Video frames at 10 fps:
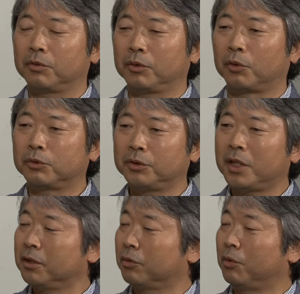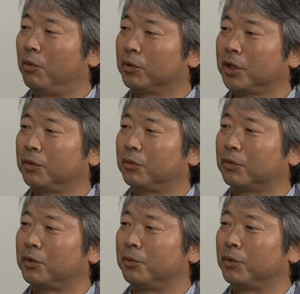突然その放射
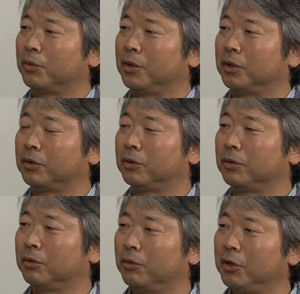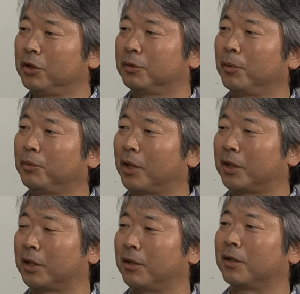能っていうものにすごいスポットが
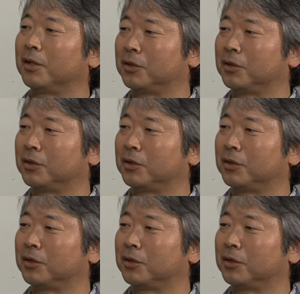当たったわけで